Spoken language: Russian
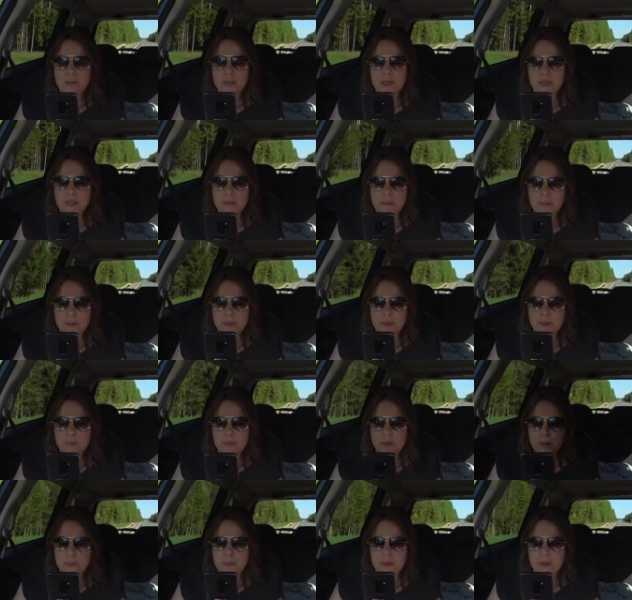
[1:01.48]
месяца потом
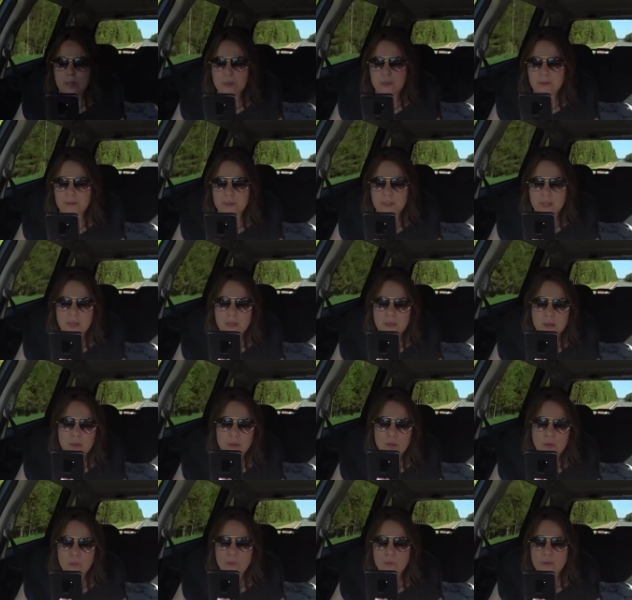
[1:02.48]
был перерыв, так как
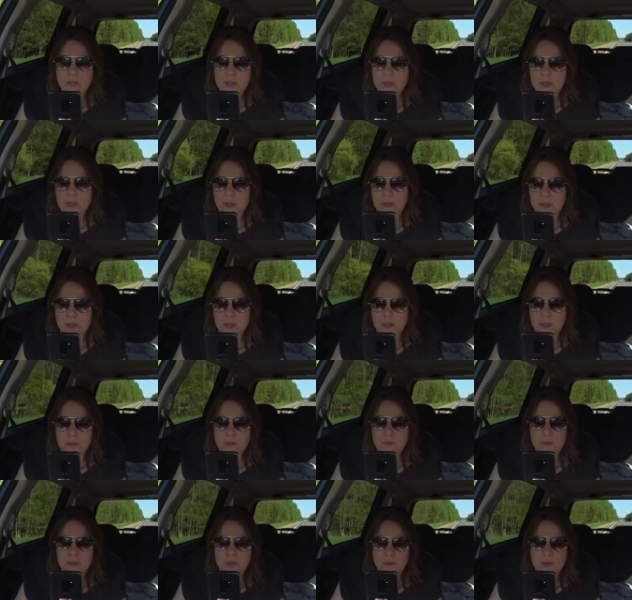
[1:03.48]
группу закрыли.
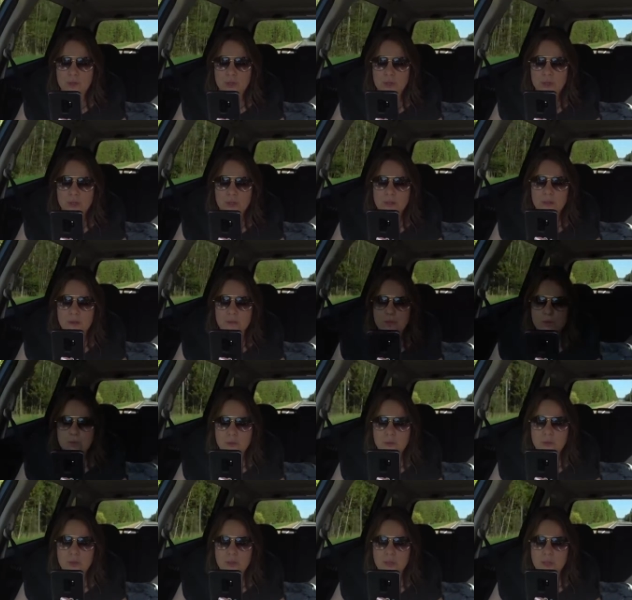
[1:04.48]
Мы ушли в
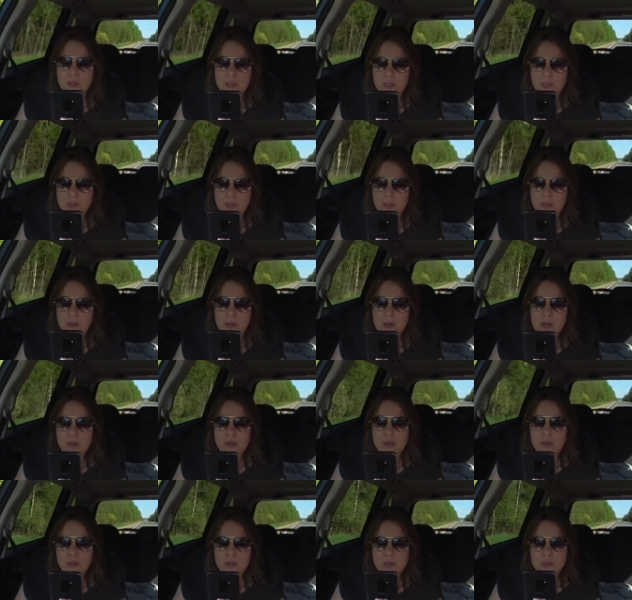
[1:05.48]
другой центр.
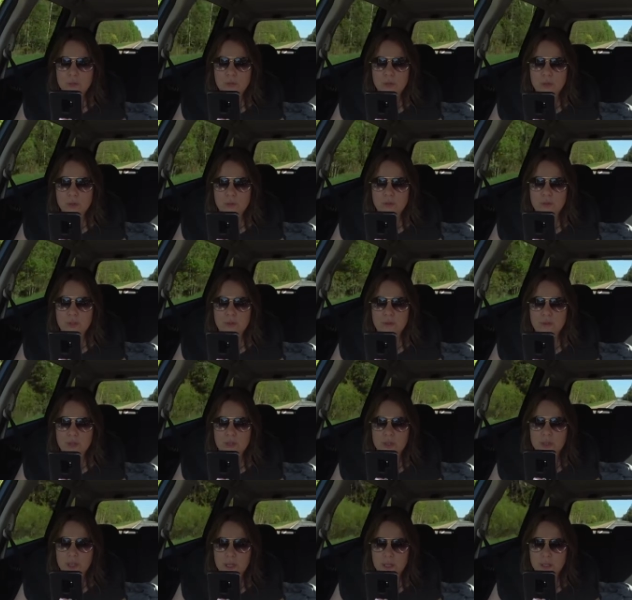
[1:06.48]
Дочка много всего
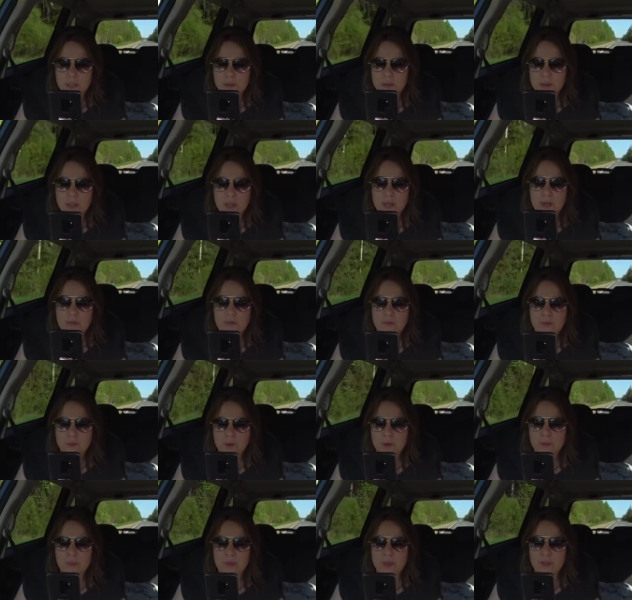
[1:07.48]
знает. Цвета,
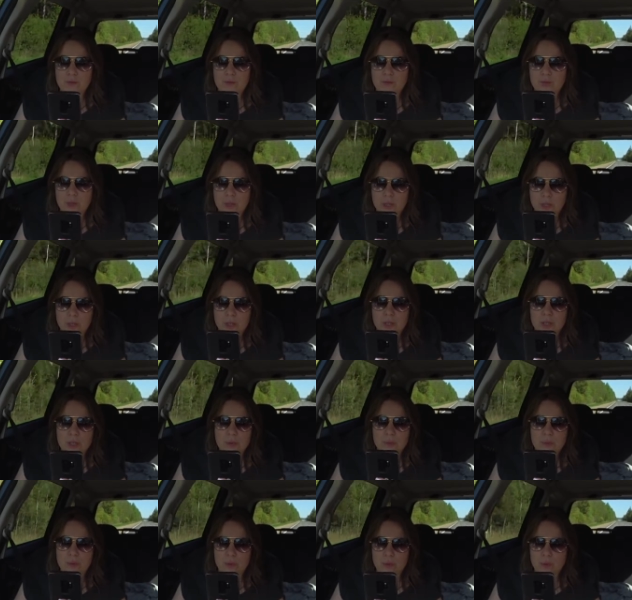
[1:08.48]
формы, четвертый
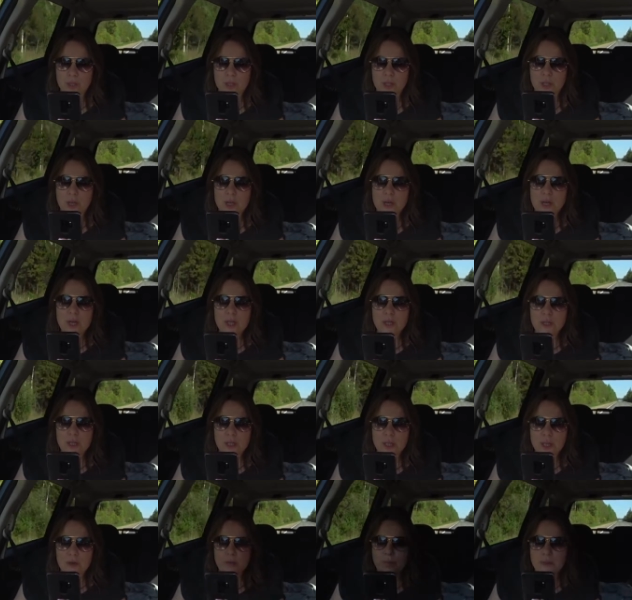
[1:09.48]
лишний и прочее.
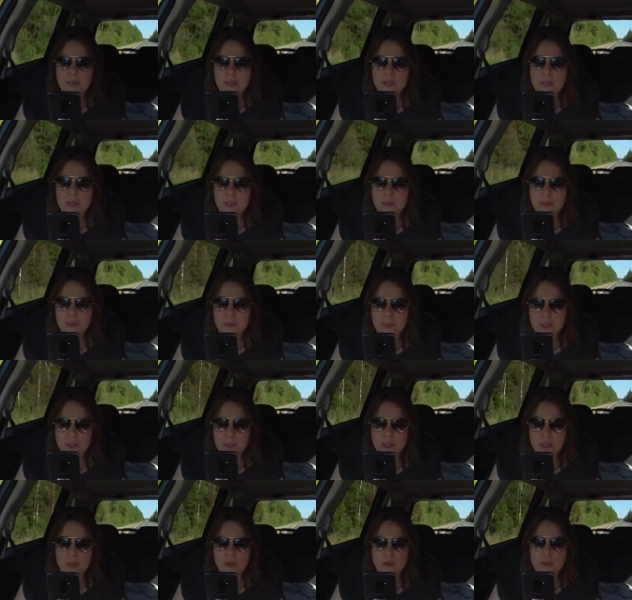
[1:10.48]
Считай в пределах
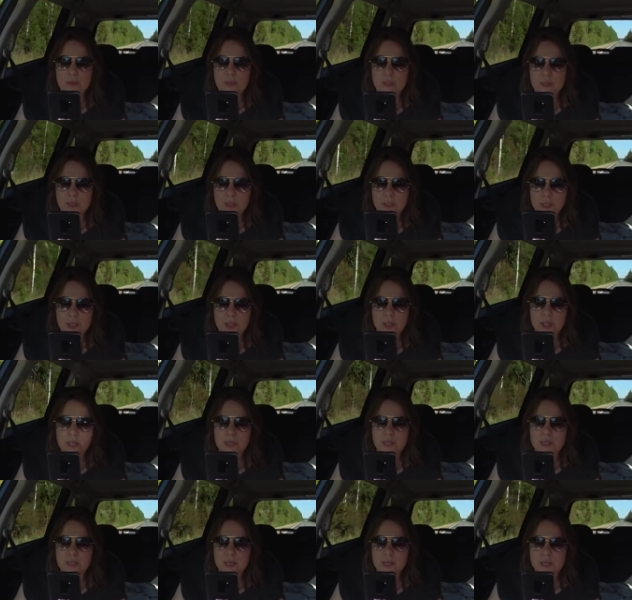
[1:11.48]
пяти. Любит книжки,
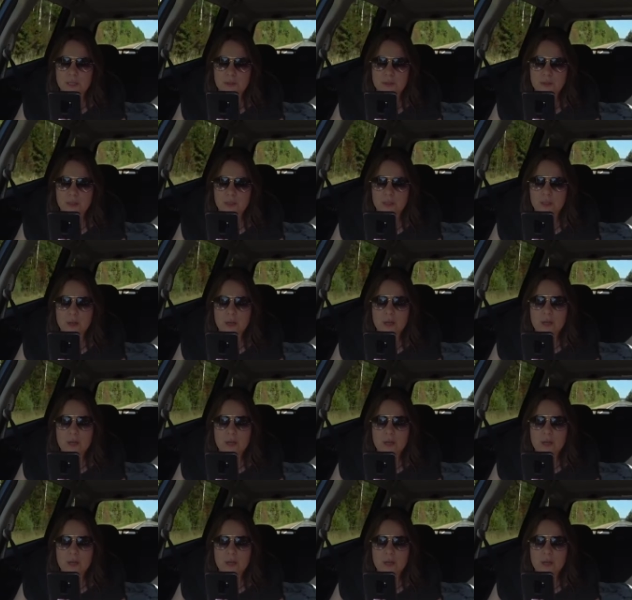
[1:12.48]
рассказывает